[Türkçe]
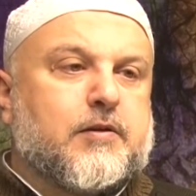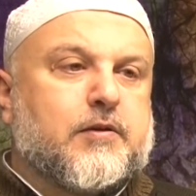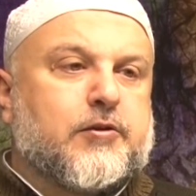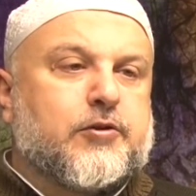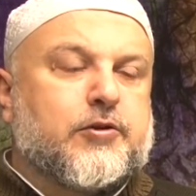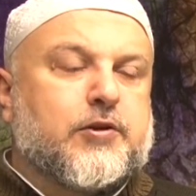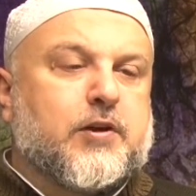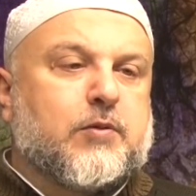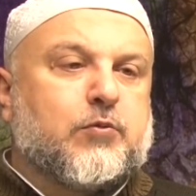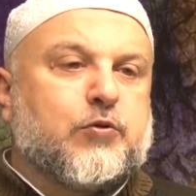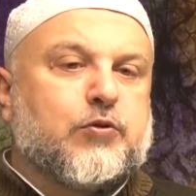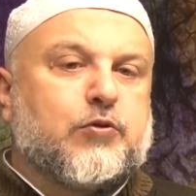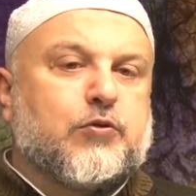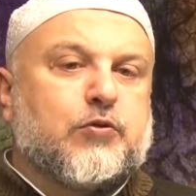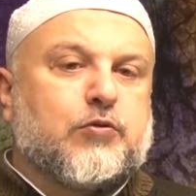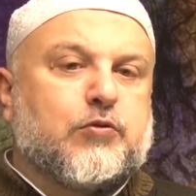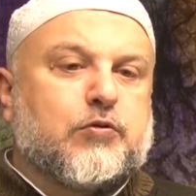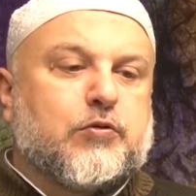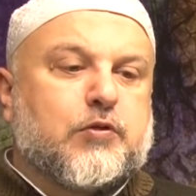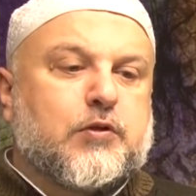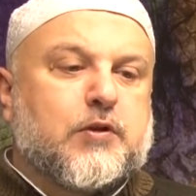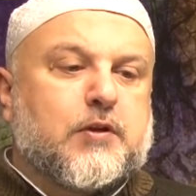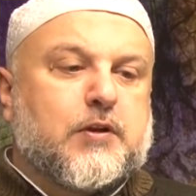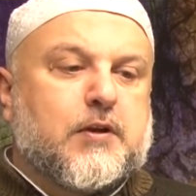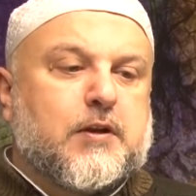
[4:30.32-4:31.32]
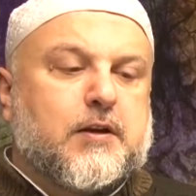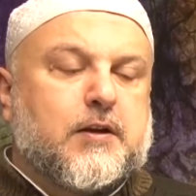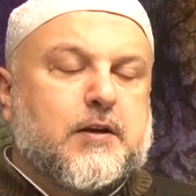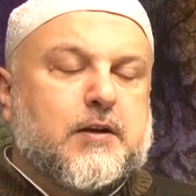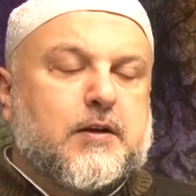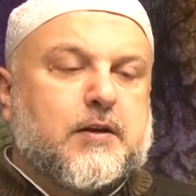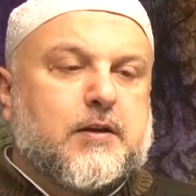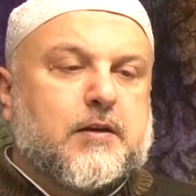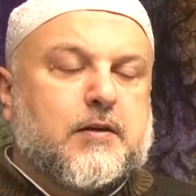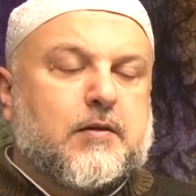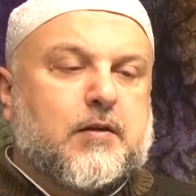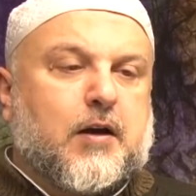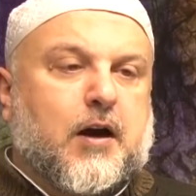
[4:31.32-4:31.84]
işte bugün
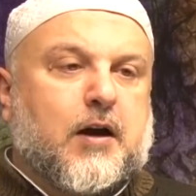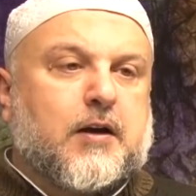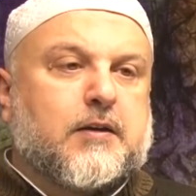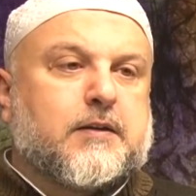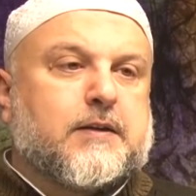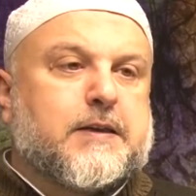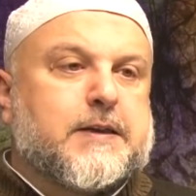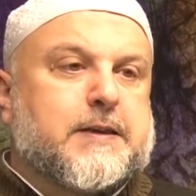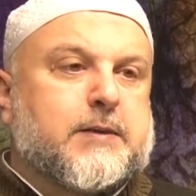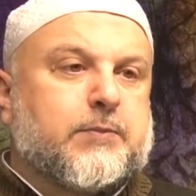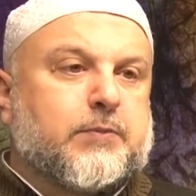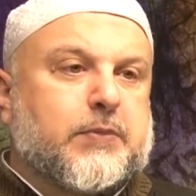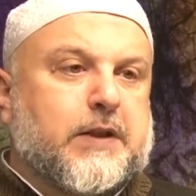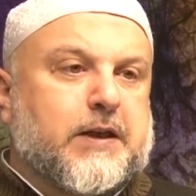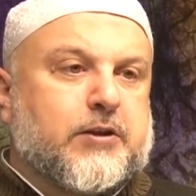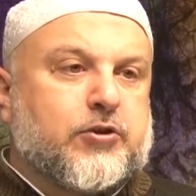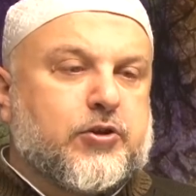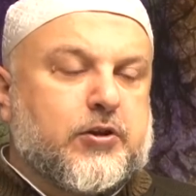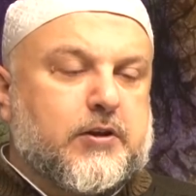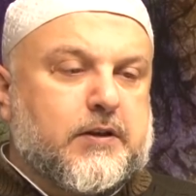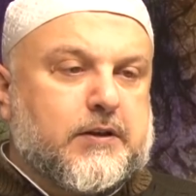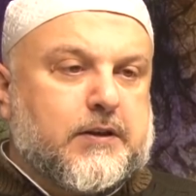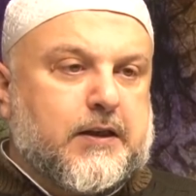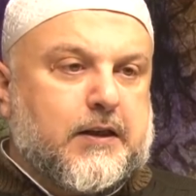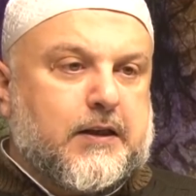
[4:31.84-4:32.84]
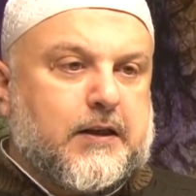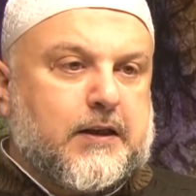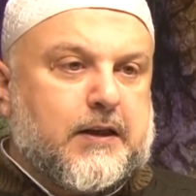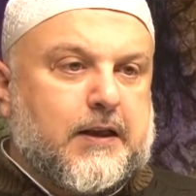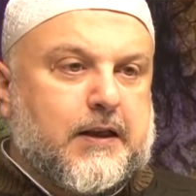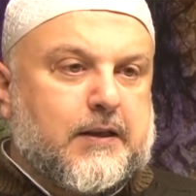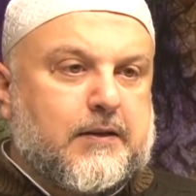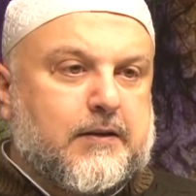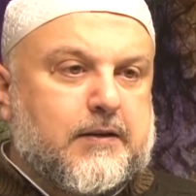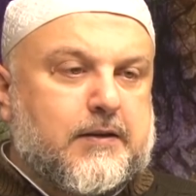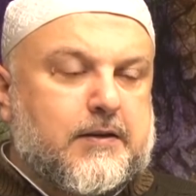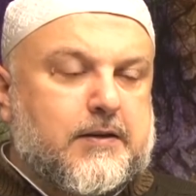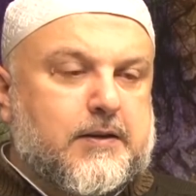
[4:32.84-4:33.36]
anti-splashing
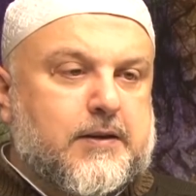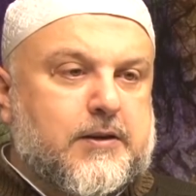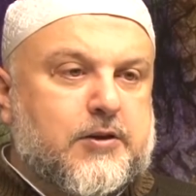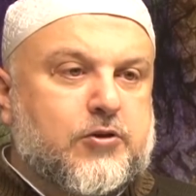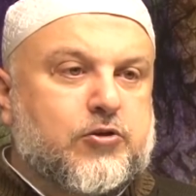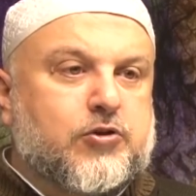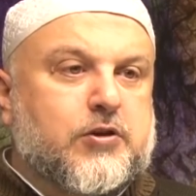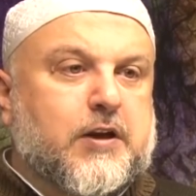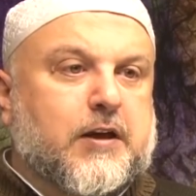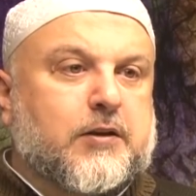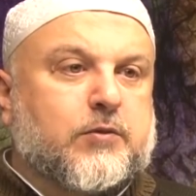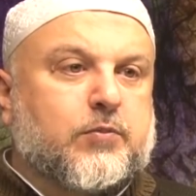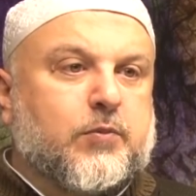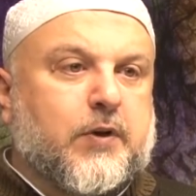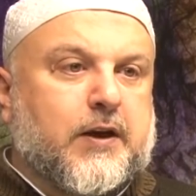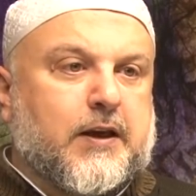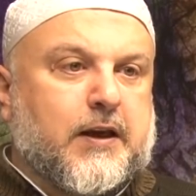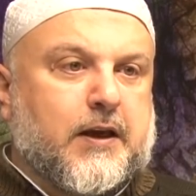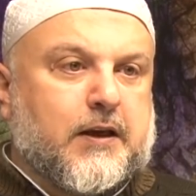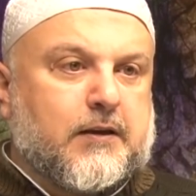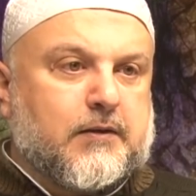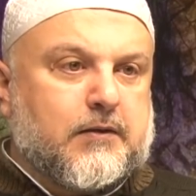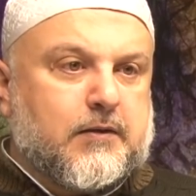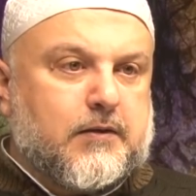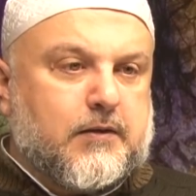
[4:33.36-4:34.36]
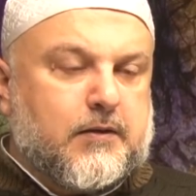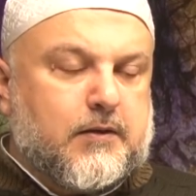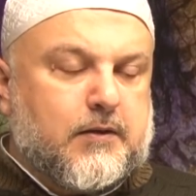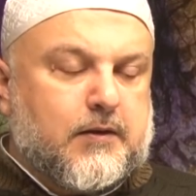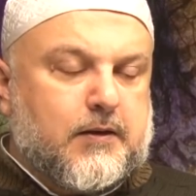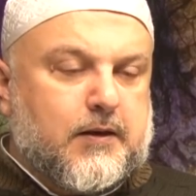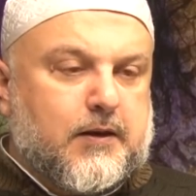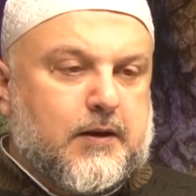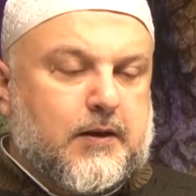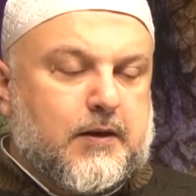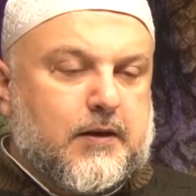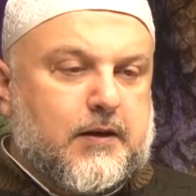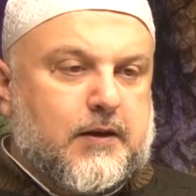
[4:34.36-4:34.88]
denilen sıçratmayan
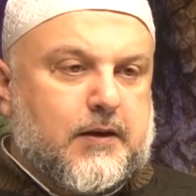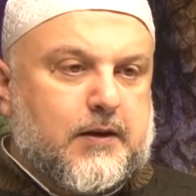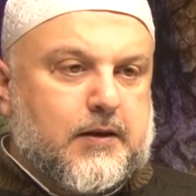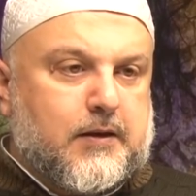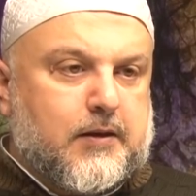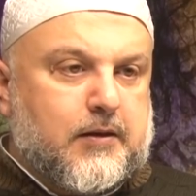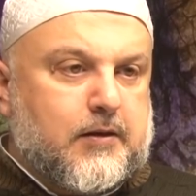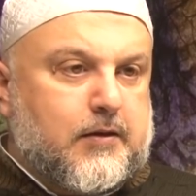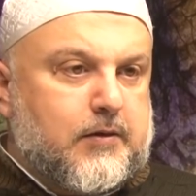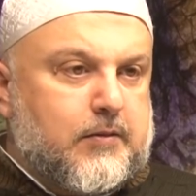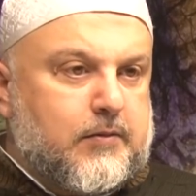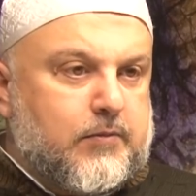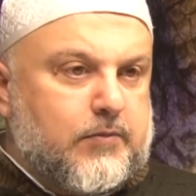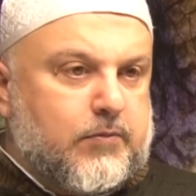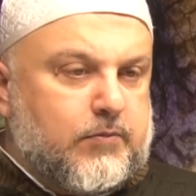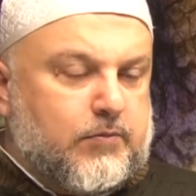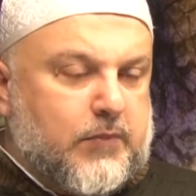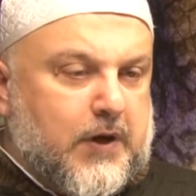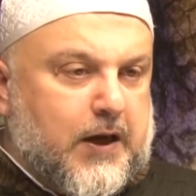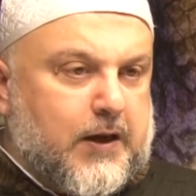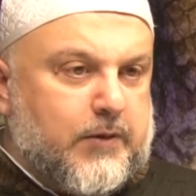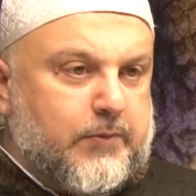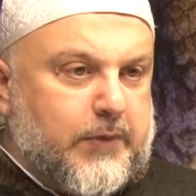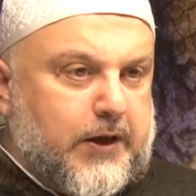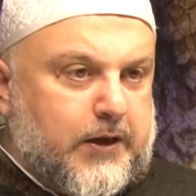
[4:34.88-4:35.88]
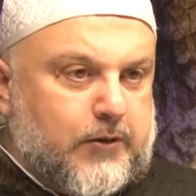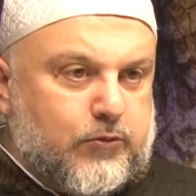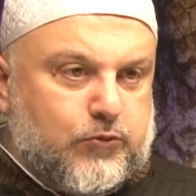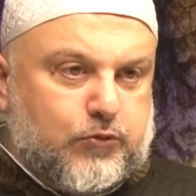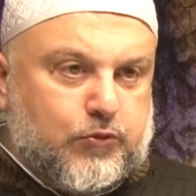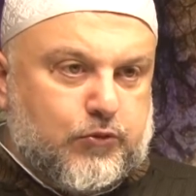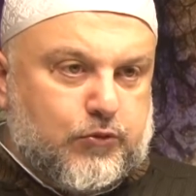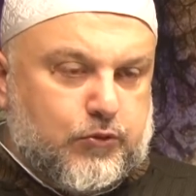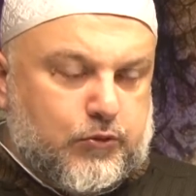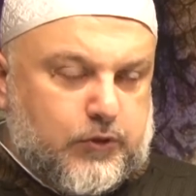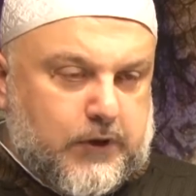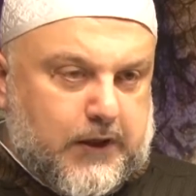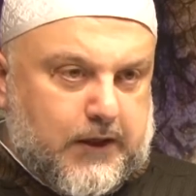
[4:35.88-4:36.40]
e, mermer
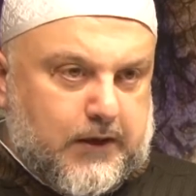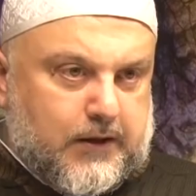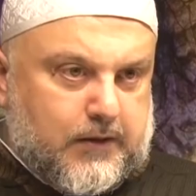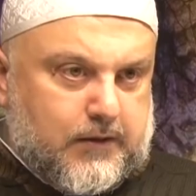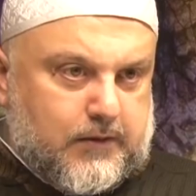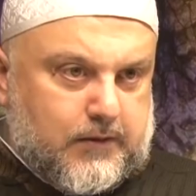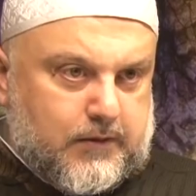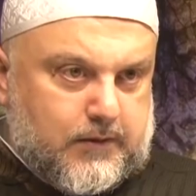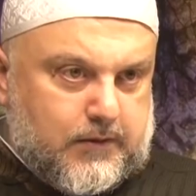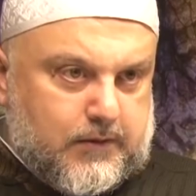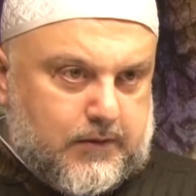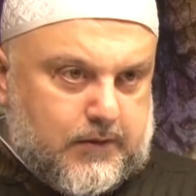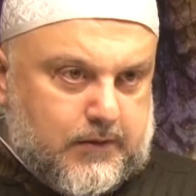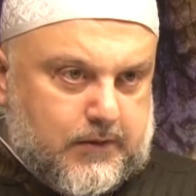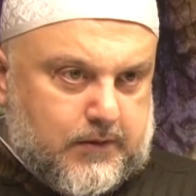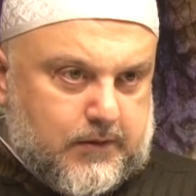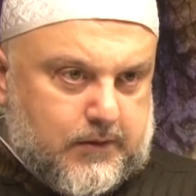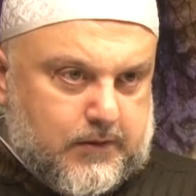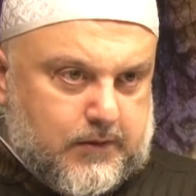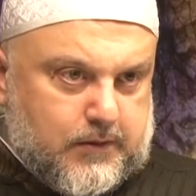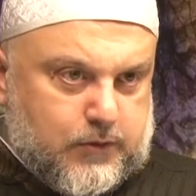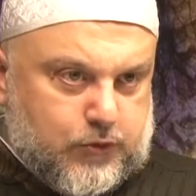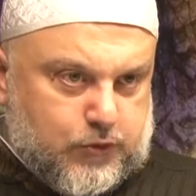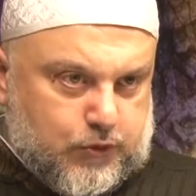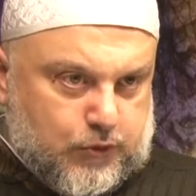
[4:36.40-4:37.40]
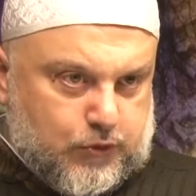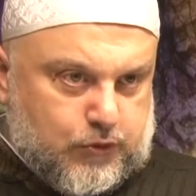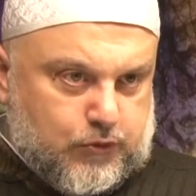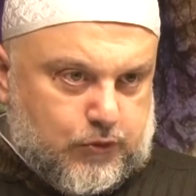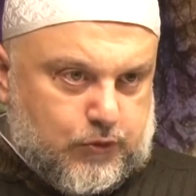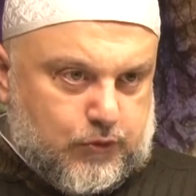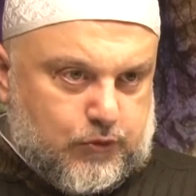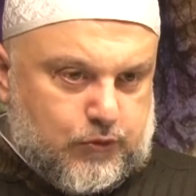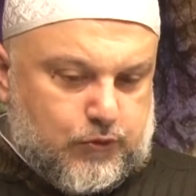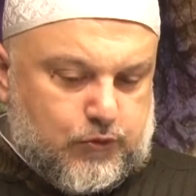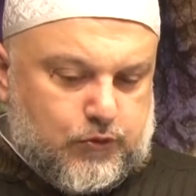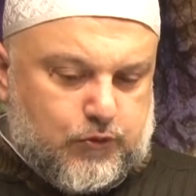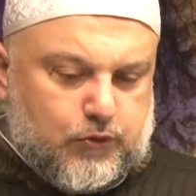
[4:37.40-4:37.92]
türü de söz
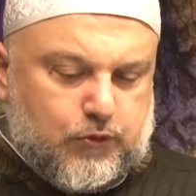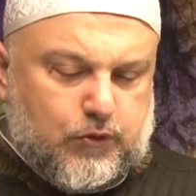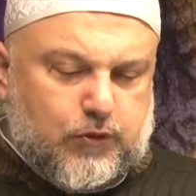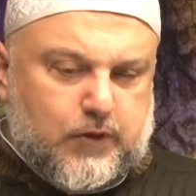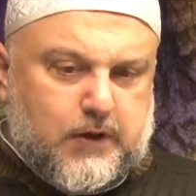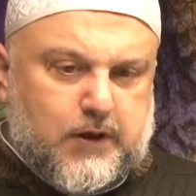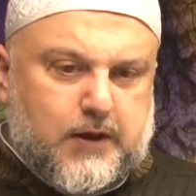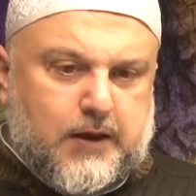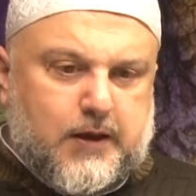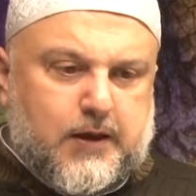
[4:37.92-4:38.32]
konusu.